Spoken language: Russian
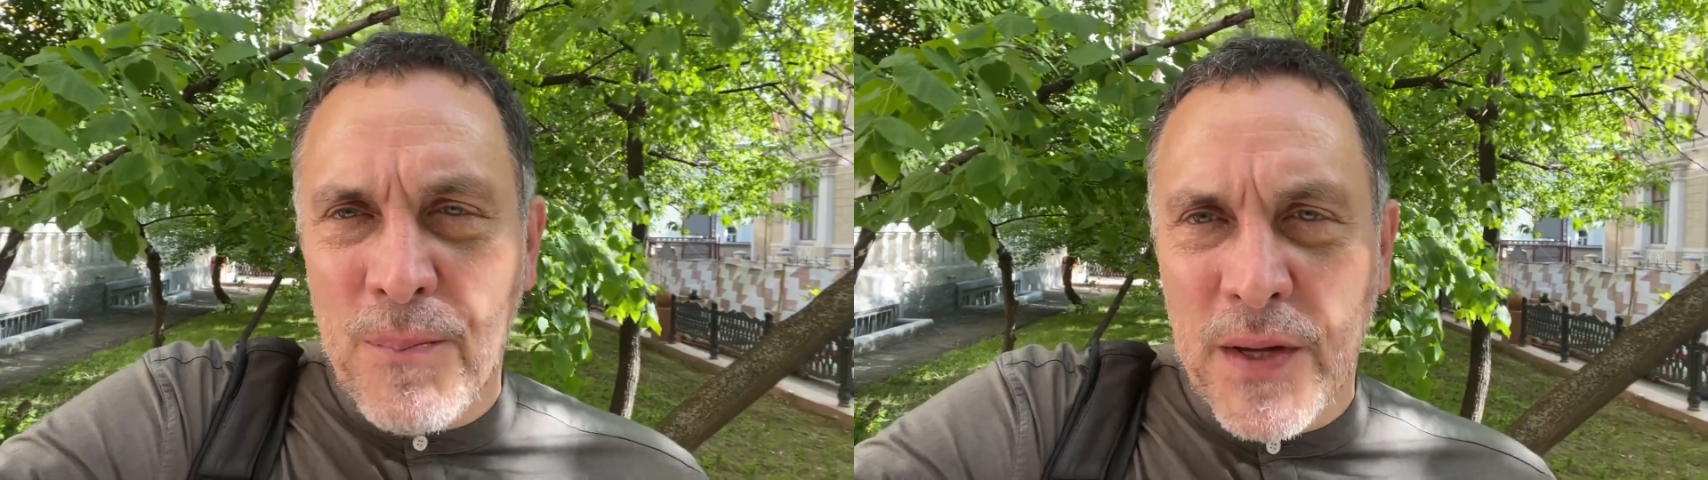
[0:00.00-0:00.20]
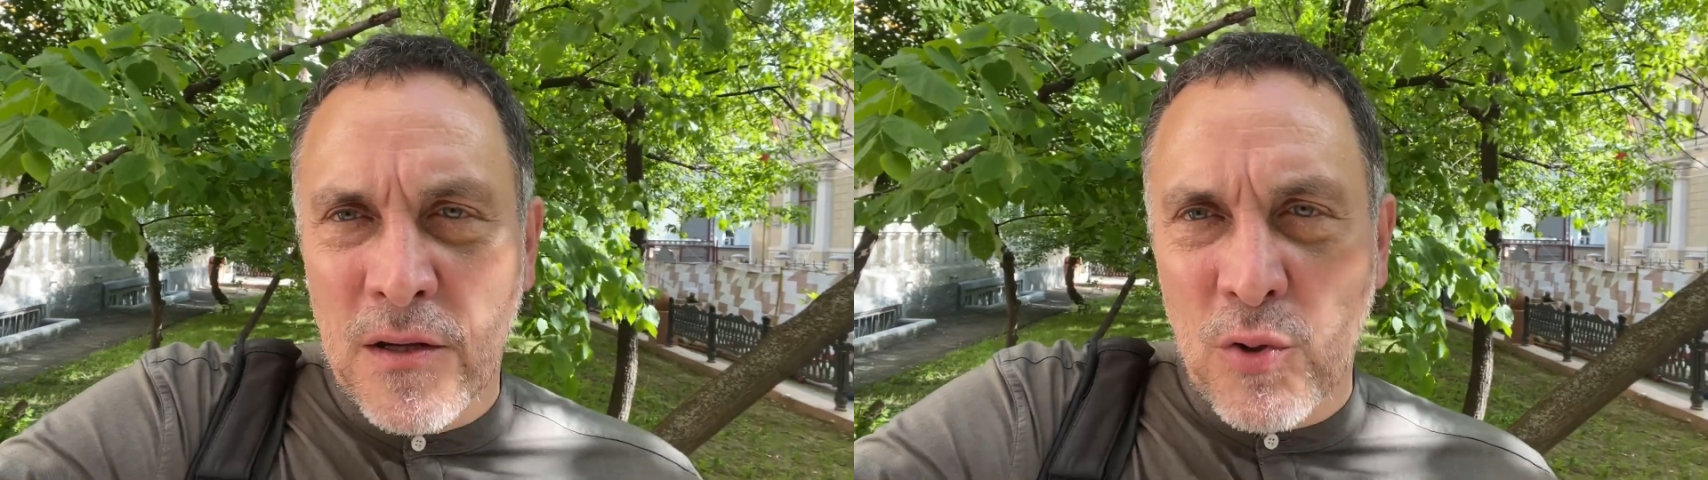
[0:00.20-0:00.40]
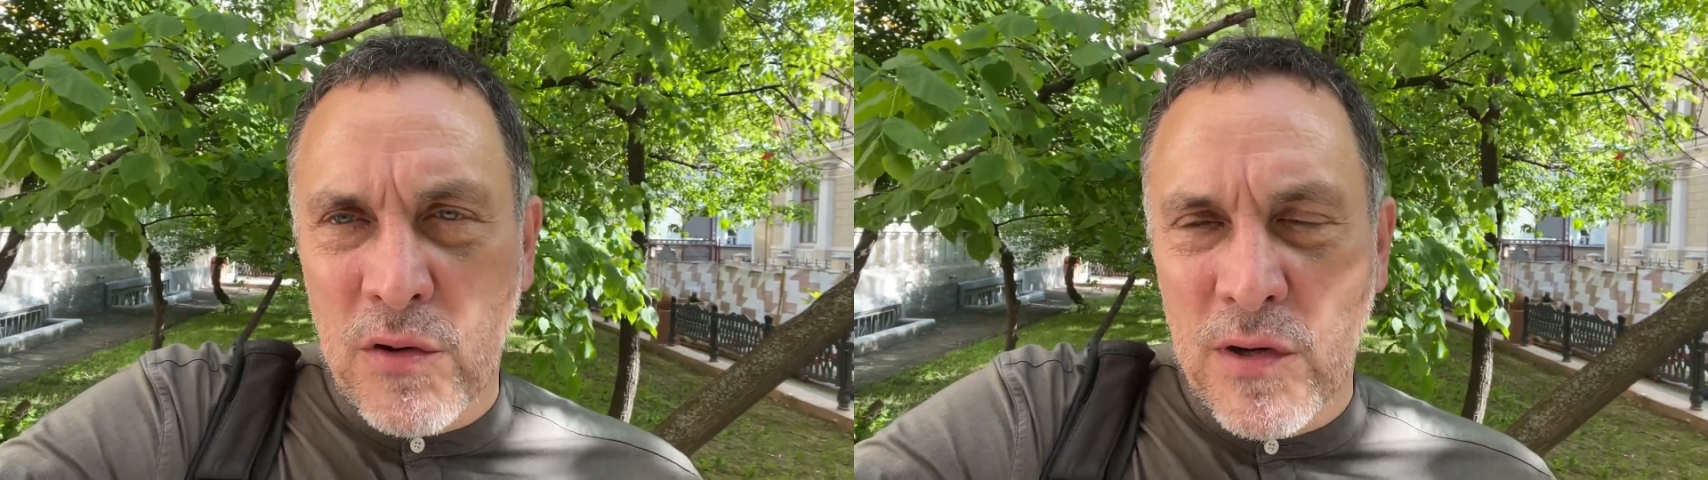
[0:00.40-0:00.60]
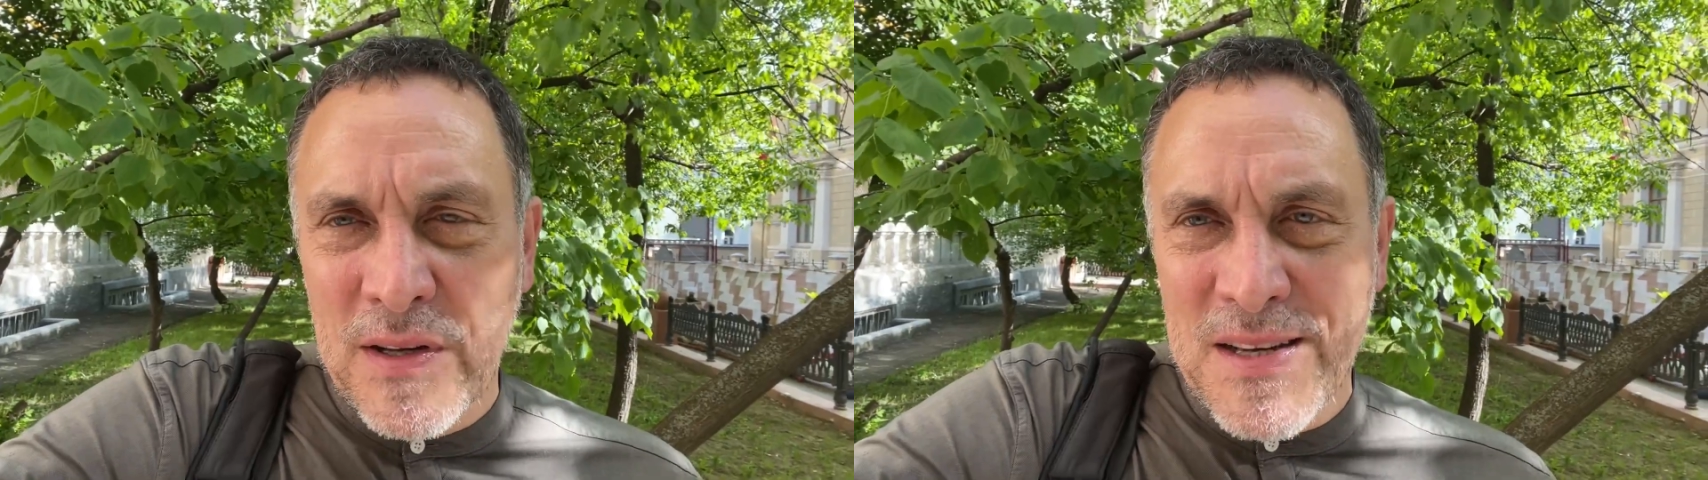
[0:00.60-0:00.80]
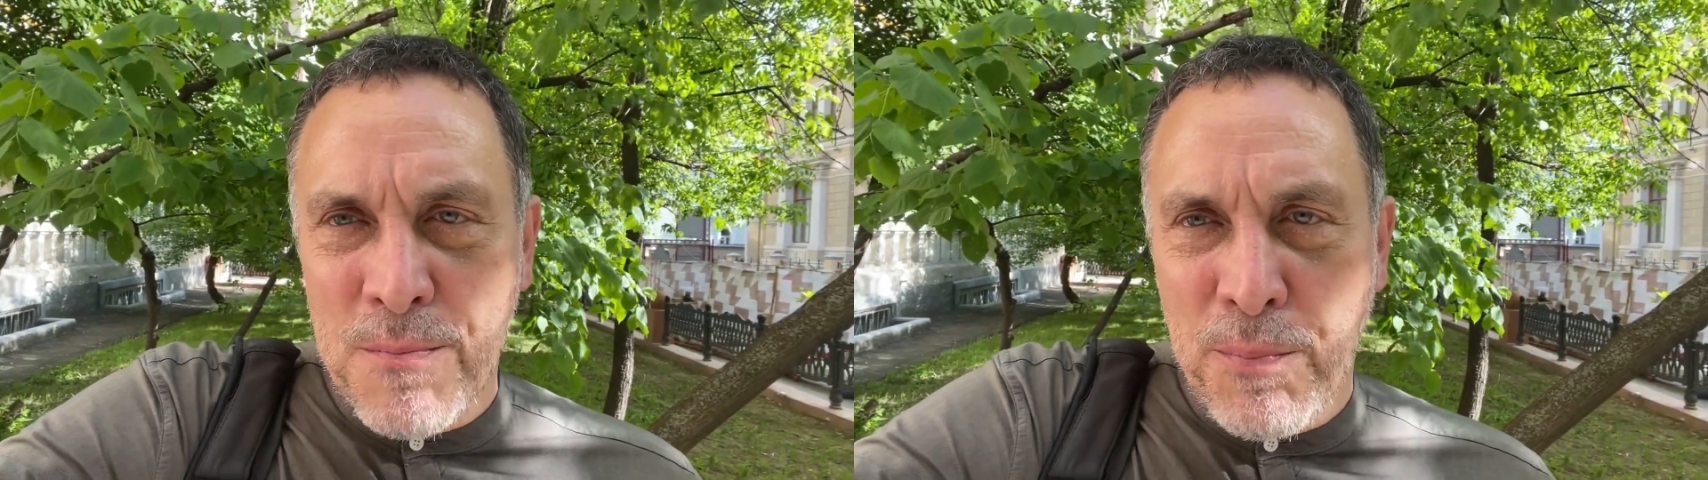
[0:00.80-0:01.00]

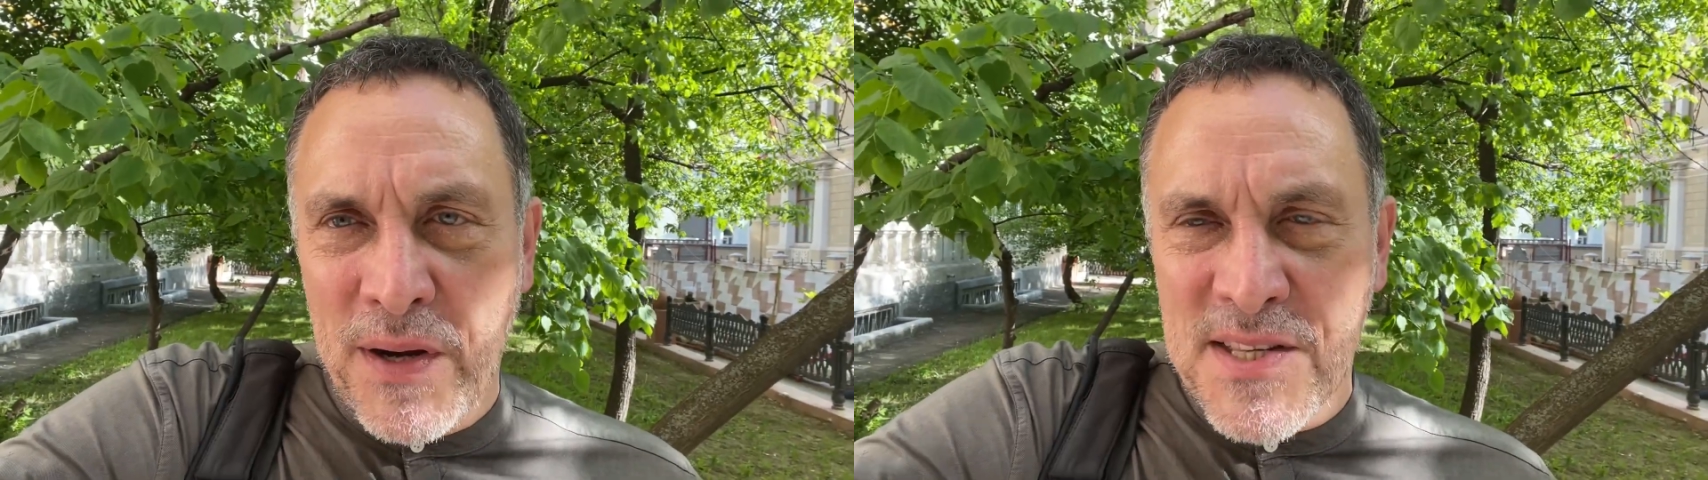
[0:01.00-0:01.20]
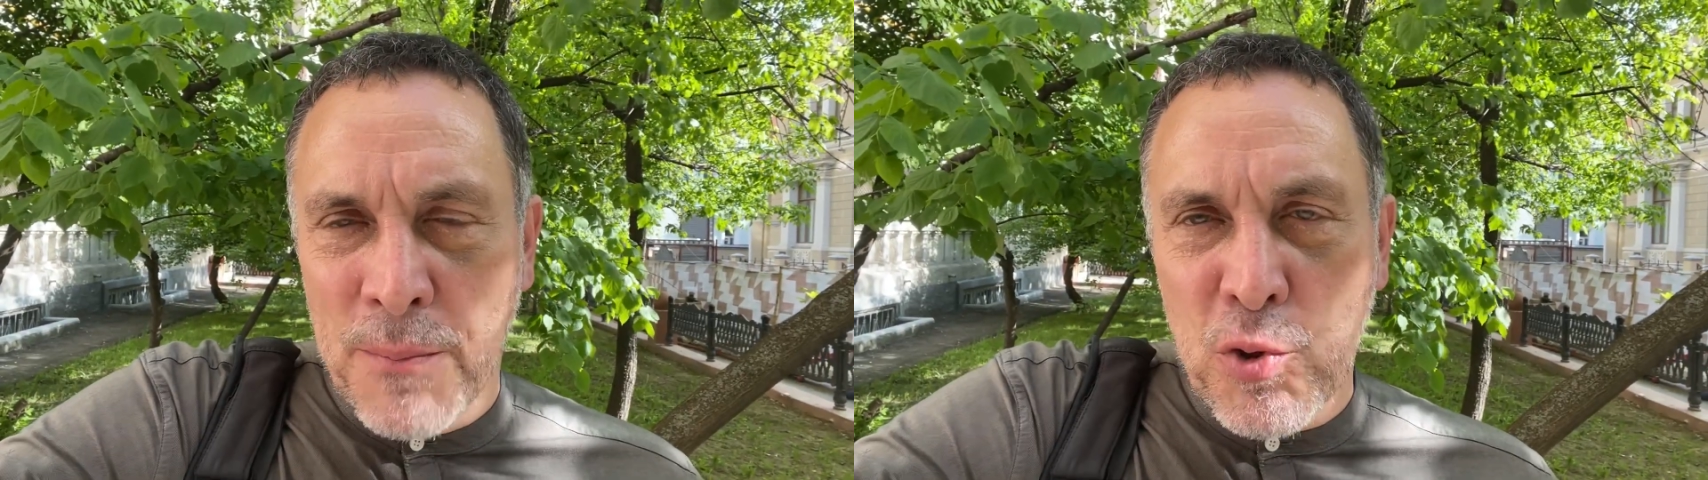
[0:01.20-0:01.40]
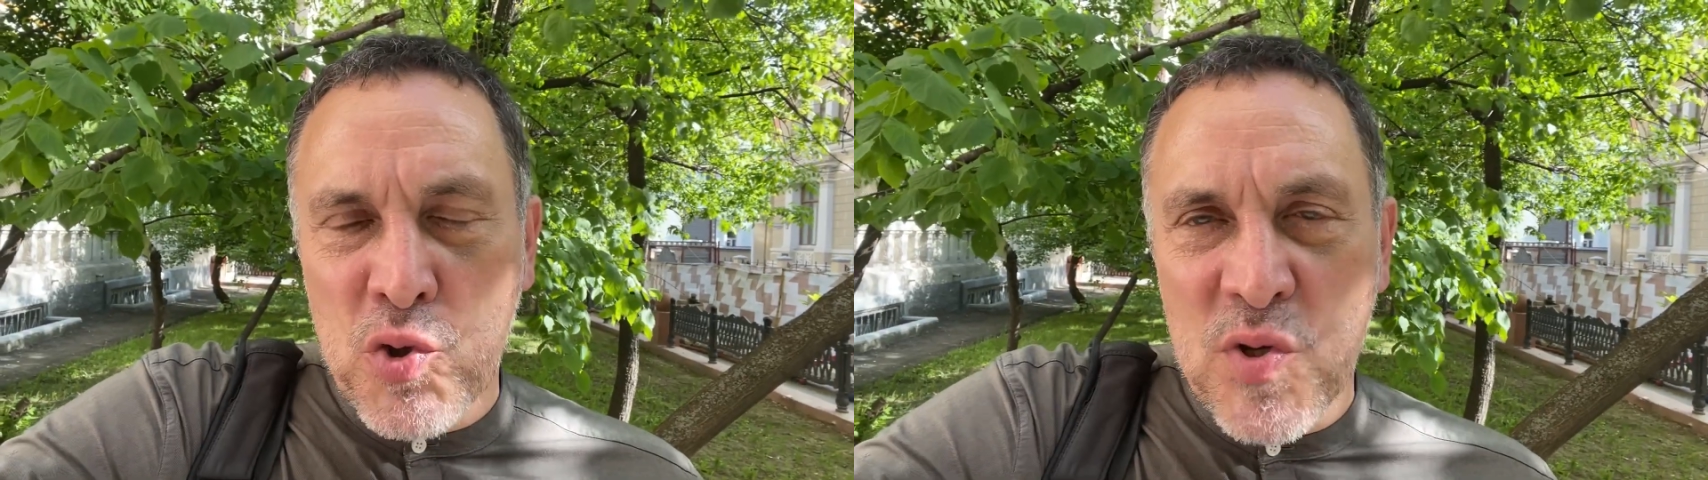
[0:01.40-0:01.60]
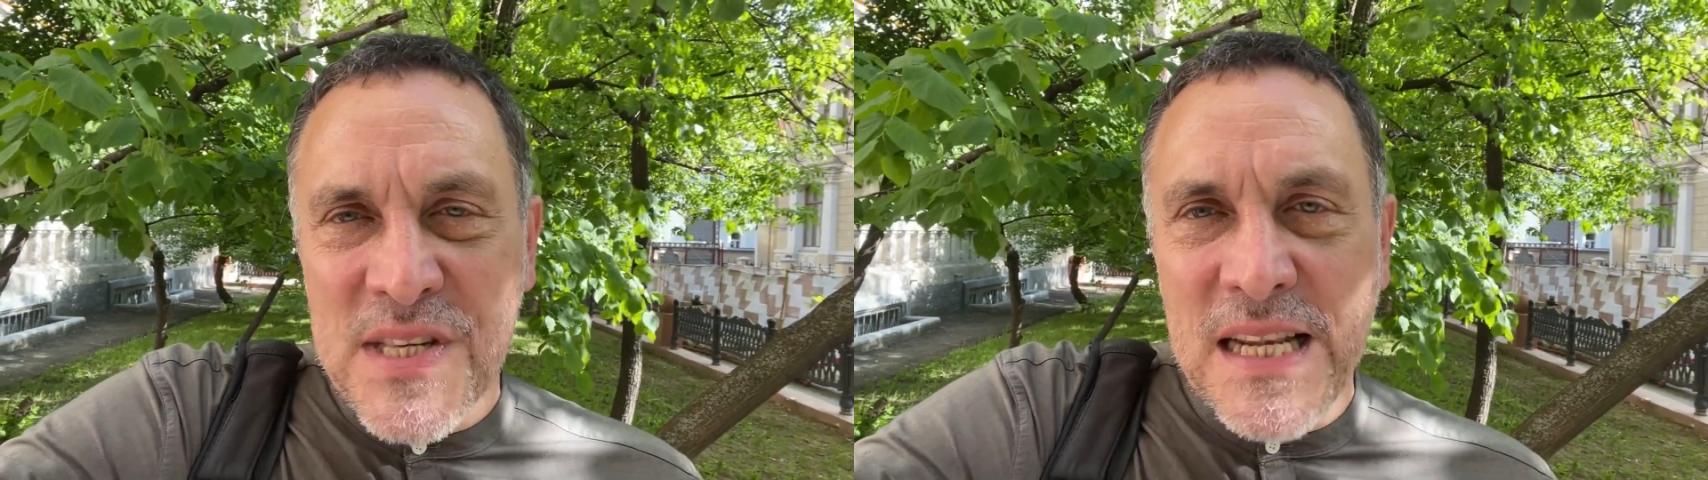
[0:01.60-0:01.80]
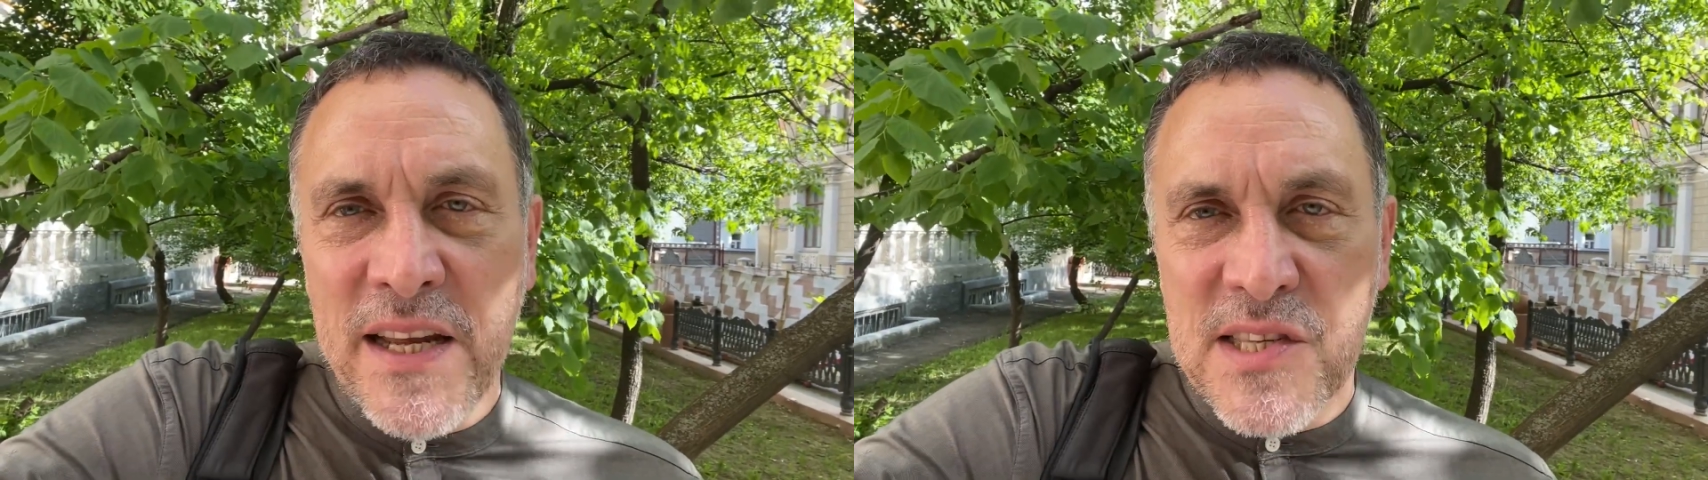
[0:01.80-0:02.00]
которого по запросу
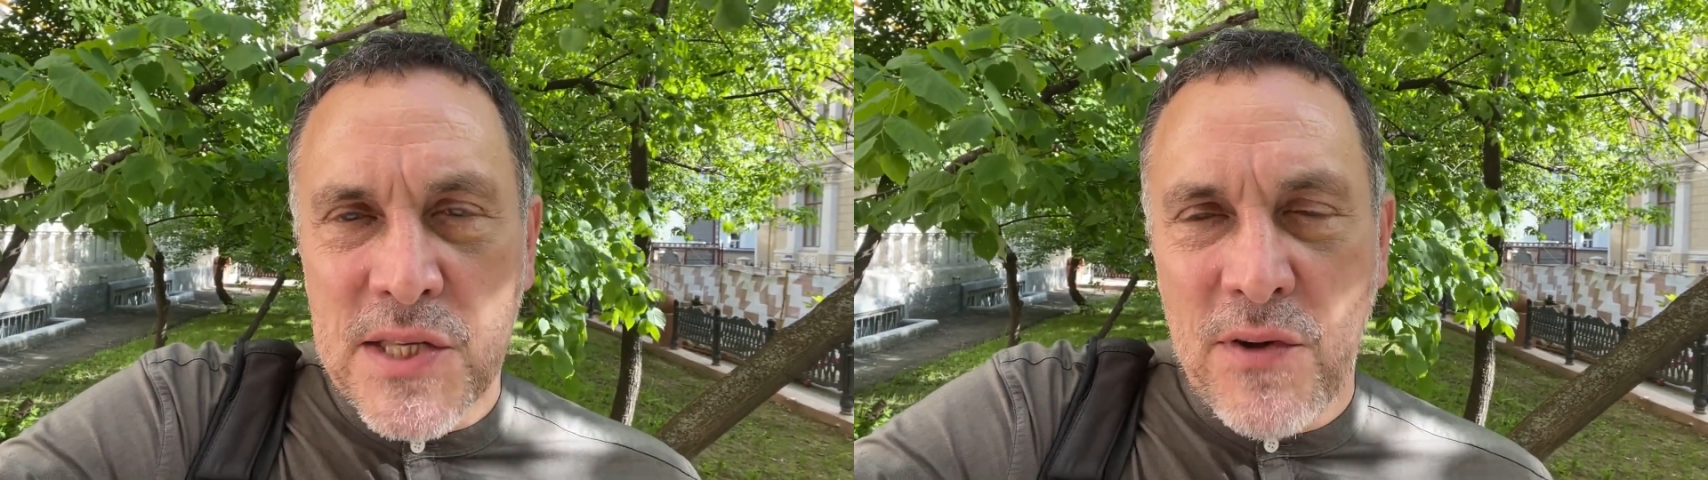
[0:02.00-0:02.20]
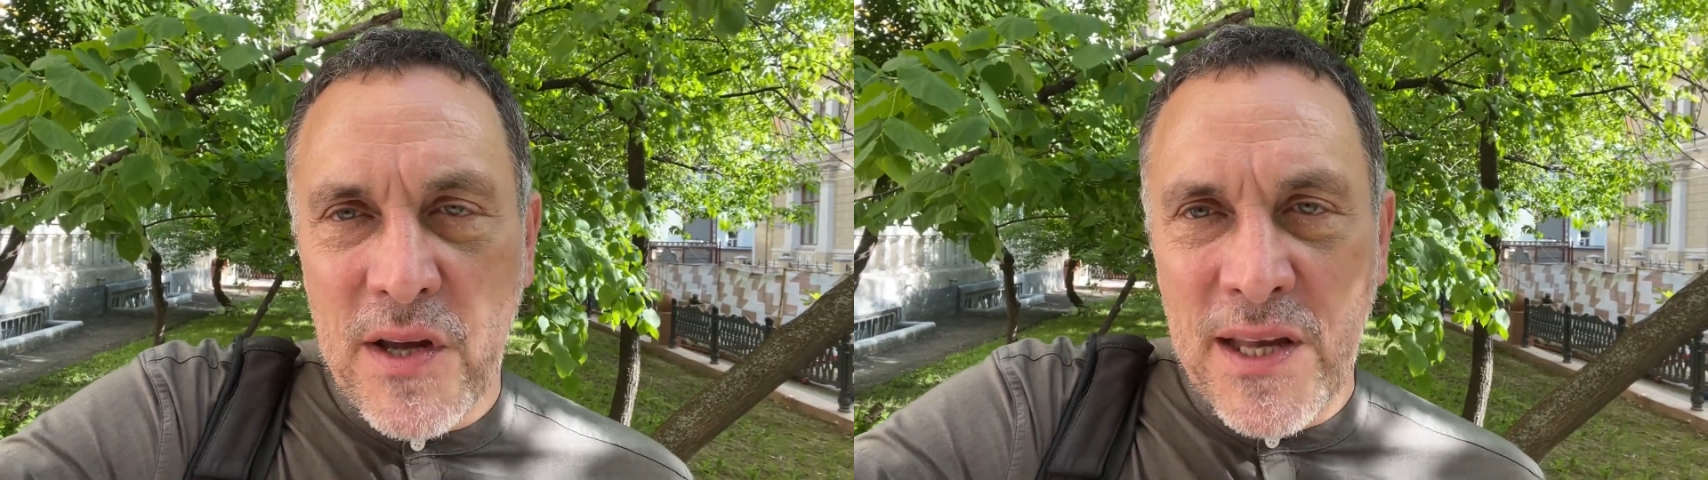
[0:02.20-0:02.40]
следствия